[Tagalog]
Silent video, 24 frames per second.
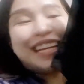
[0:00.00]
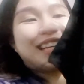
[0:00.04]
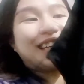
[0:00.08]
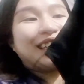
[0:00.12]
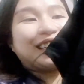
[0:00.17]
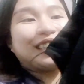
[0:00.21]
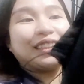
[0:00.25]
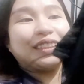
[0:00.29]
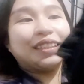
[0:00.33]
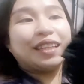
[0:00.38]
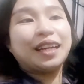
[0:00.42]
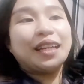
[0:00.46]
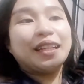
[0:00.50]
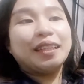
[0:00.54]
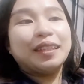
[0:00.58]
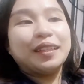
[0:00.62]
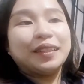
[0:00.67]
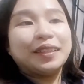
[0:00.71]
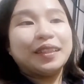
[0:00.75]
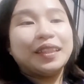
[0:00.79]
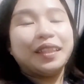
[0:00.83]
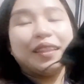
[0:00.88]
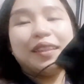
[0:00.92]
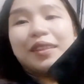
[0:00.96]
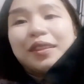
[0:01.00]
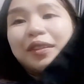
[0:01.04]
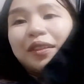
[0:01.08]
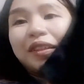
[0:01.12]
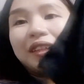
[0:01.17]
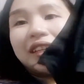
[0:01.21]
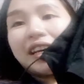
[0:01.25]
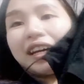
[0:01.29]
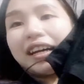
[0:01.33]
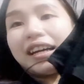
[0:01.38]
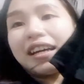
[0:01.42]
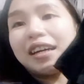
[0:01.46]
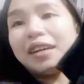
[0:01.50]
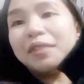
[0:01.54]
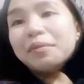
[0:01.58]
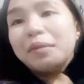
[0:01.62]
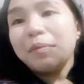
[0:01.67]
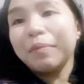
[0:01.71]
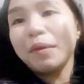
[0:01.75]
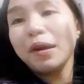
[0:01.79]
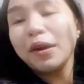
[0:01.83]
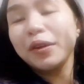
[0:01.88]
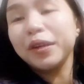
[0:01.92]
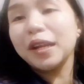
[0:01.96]
Nagustuhan ko din to. Yan, may
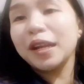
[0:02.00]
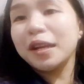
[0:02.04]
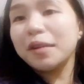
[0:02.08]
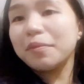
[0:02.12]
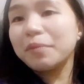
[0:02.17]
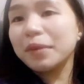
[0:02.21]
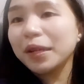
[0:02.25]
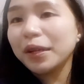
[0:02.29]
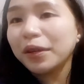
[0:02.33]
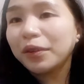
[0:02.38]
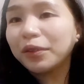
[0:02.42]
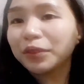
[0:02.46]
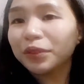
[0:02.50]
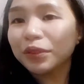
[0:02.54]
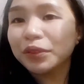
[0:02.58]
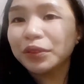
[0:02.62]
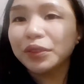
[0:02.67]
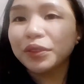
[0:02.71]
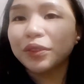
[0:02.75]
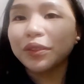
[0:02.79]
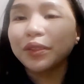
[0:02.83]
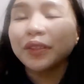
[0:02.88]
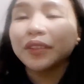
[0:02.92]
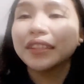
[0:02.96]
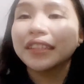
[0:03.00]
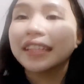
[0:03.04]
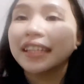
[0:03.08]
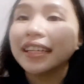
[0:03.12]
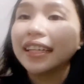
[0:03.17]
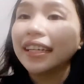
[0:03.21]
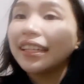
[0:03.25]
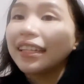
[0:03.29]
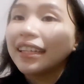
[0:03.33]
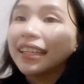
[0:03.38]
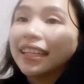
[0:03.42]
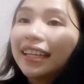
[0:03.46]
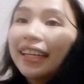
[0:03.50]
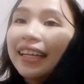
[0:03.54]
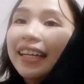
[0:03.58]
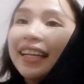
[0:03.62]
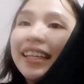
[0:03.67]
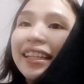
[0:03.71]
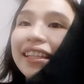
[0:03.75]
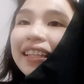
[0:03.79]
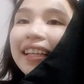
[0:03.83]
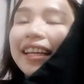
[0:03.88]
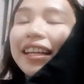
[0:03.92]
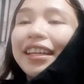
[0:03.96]
bago na naman akong susuotin.
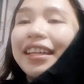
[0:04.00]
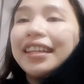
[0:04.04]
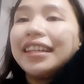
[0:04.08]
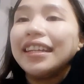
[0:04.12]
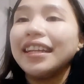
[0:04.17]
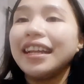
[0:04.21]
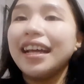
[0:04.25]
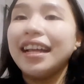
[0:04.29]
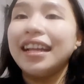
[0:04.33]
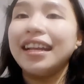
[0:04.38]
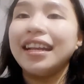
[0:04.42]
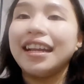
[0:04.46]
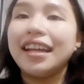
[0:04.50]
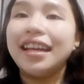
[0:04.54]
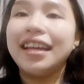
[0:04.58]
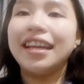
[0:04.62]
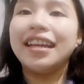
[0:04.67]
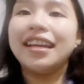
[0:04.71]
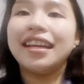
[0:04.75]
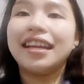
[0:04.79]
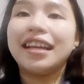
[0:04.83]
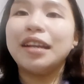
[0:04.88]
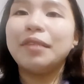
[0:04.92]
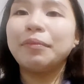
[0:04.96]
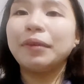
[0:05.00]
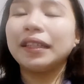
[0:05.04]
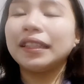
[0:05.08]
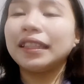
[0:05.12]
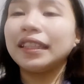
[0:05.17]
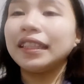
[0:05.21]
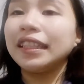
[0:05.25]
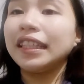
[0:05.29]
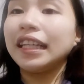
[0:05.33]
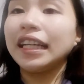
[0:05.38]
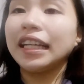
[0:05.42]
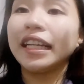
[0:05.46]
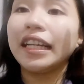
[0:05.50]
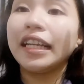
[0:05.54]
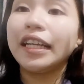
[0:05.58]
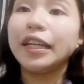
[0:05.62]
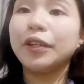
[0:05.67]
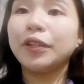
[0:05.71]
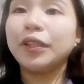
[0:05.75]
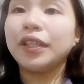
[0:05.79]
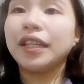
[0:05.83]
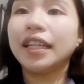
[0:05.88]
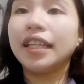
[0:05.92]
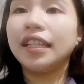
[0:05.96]
Thank you, nanay. Alam kasi nanay
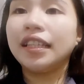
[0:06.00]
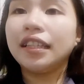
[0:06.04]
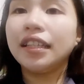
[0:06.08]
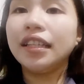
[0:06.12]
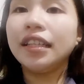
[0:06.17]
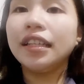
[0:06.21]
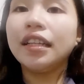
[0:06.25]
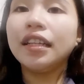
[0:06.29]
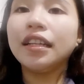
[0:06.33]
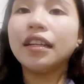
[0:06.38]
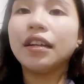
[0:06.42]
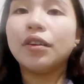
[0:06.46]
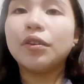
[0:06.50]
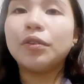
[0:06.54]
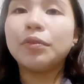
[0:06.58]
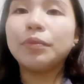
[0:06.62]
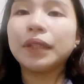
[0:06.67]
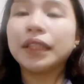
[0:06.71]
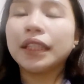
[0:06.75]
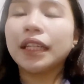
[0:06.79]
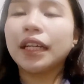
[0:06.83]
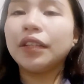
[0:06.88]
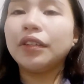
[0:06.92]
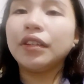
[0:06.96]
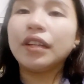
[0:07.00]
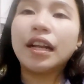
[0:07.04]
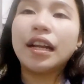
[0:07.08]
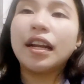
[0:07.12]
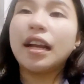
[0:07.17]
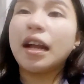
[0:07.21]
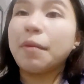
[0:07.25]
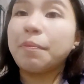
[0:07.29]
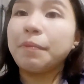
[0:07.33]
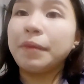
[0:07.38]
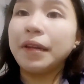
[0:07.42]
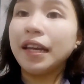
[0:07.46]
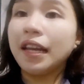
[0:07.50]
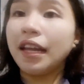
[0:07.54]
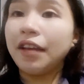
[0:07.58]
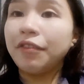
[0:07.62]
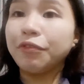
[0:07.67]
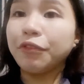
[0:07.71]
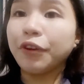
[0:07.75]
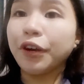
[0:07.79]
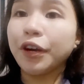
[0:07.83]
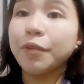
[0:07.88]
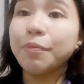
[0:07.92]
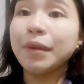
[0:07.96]
ko na hindi din ako masyado na nabili
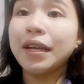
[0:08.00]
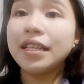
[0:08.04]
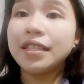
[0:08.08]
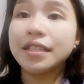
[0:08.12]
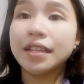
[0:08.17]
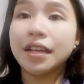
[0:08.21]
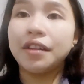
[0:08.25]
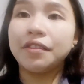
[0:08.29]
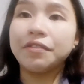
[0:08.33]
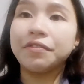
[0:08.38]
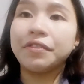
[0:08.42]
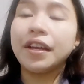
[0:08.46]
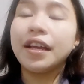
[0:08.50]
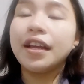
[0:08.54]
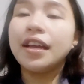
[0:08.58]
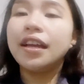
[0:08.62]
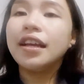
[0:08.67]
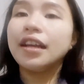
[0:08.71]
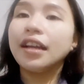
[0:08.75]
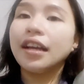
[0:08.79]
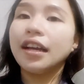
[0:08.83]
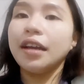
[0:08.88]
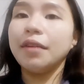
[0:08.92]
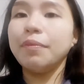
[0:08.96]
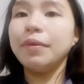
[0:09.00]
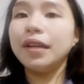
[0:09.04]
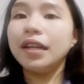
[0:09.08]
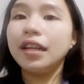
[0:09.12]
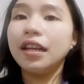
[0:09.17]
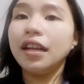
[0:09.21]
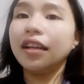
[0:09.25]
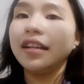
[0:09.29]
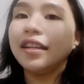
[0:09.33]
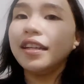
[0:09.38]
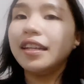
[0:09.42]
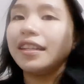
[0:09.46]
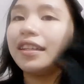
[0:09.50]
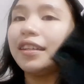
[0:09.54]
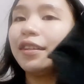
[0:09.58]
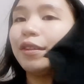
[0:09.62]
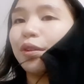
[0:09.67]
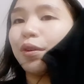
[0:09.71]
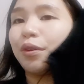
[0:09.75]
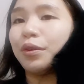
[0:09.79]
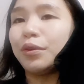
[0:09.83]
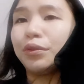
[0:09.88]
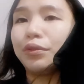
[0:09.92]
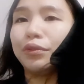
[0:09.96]
for myself. Kaya binila niya din
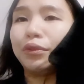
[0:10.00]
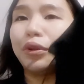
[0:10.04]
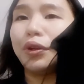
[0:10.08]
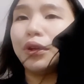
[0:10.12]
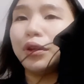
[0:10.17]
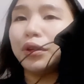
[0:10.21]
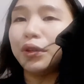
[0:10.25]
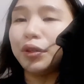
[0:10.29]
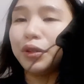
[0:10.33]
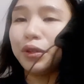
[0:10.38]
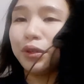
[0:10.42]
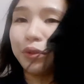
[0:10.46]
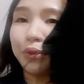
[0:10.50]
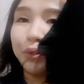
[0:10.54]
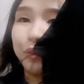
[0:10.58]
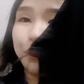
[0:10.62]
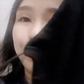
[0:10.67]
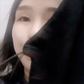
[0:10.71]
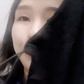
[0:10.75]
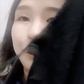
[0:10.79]
ako. Thank you!